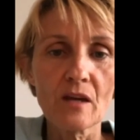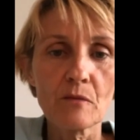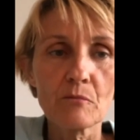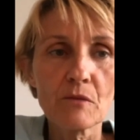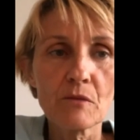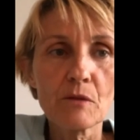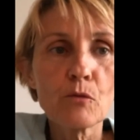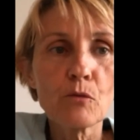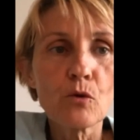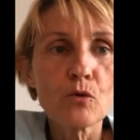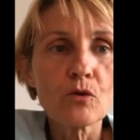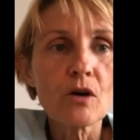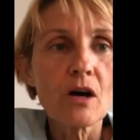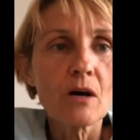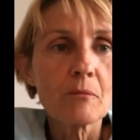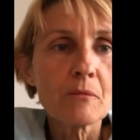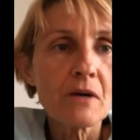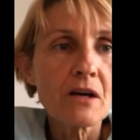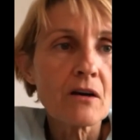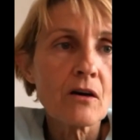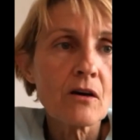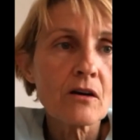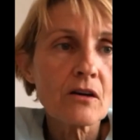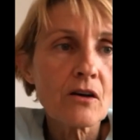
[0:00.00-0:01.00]
Mais bon,
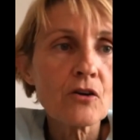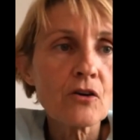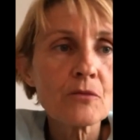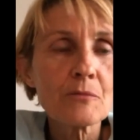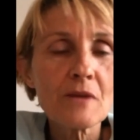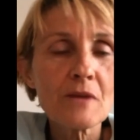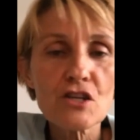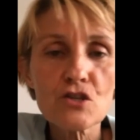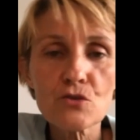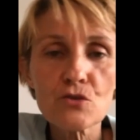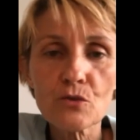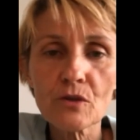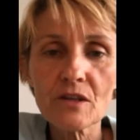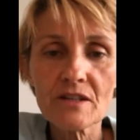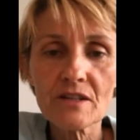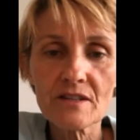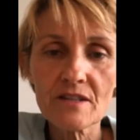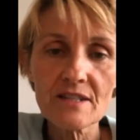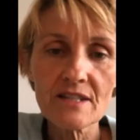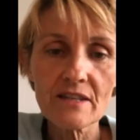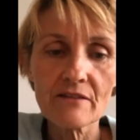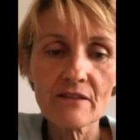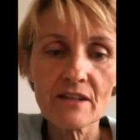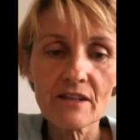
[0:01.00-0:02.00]
en grande
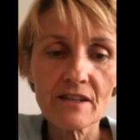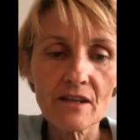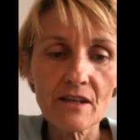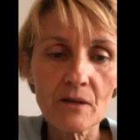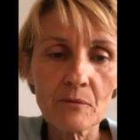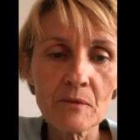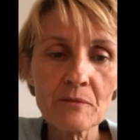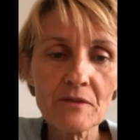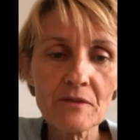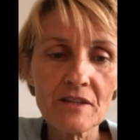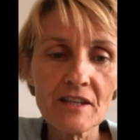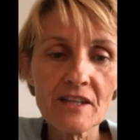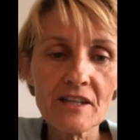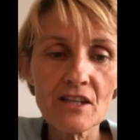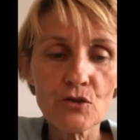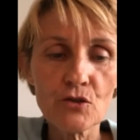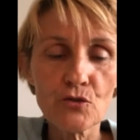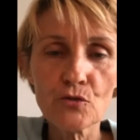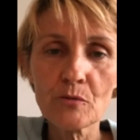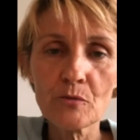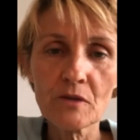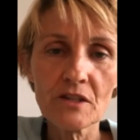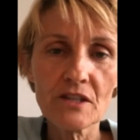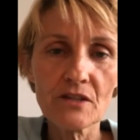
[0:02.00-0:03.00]
majorité, ça va être quand même des
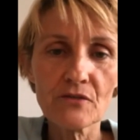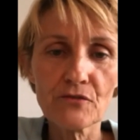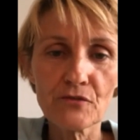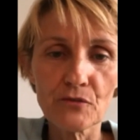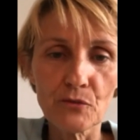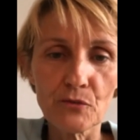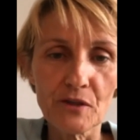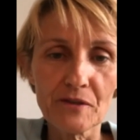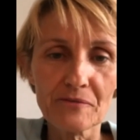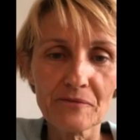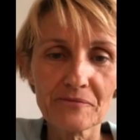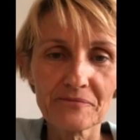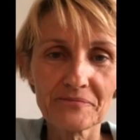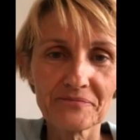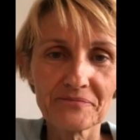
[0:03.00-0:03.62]
légumes et des fruits.